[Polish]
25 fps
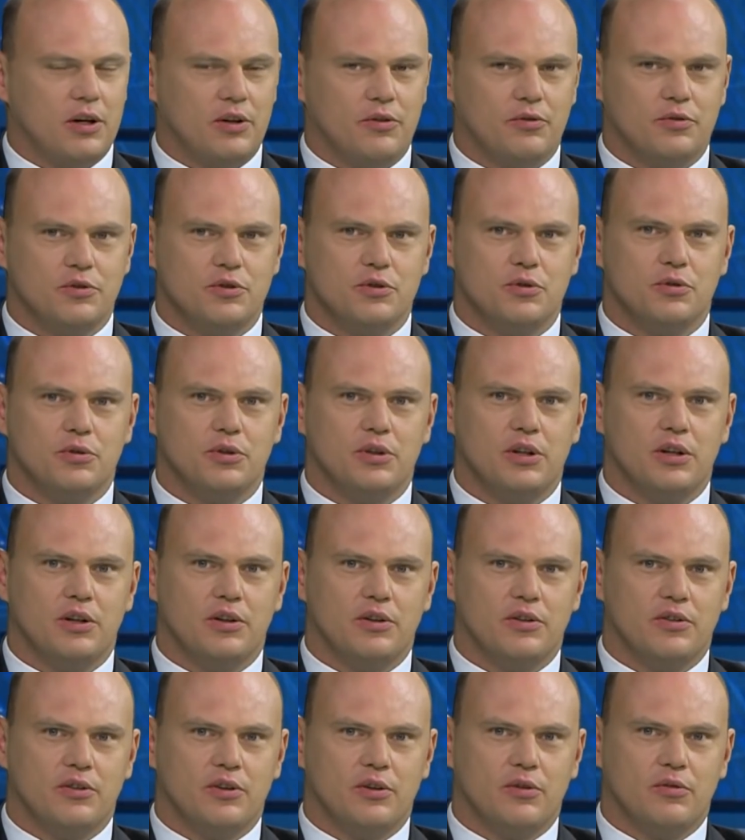Państwu
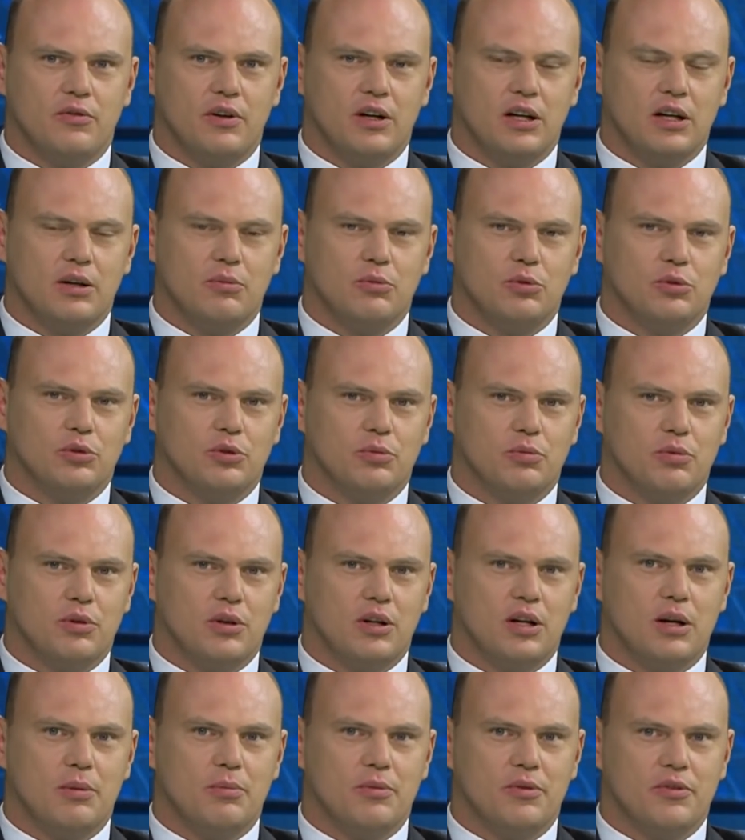dziękuję za uwagę. Był to
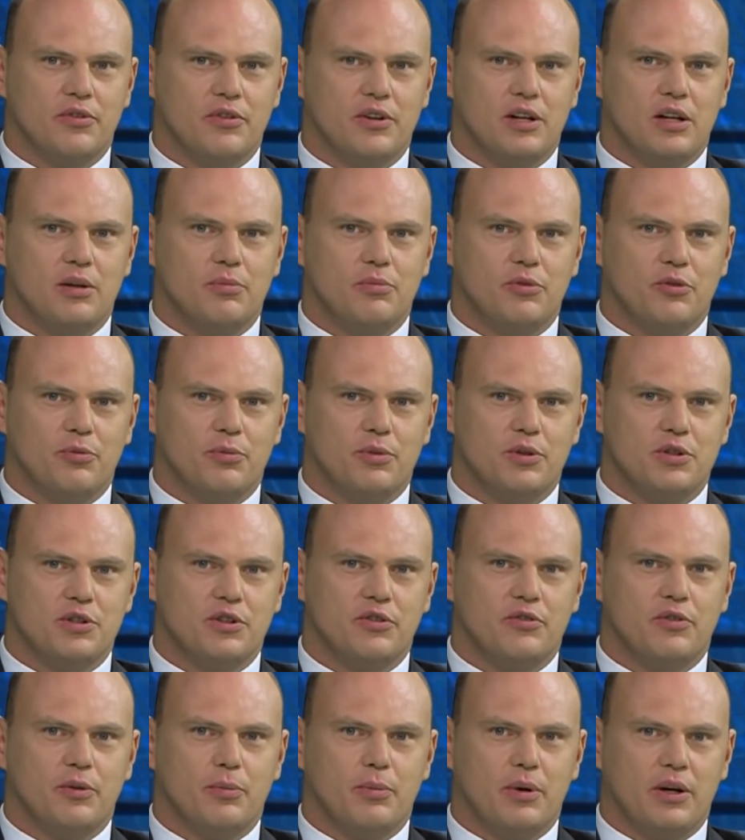program Stan
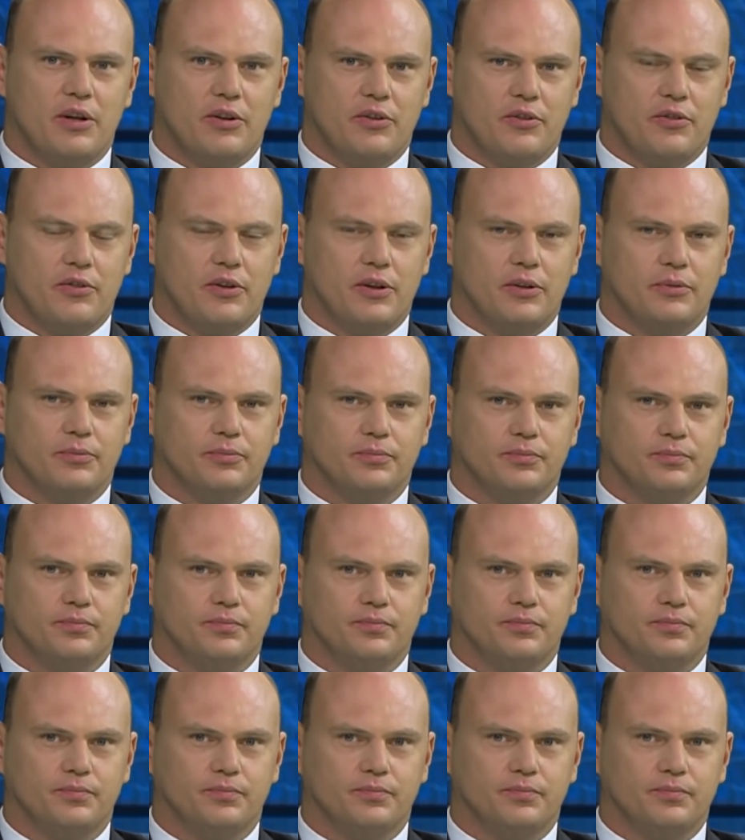Bezpieczeństwa Państwa.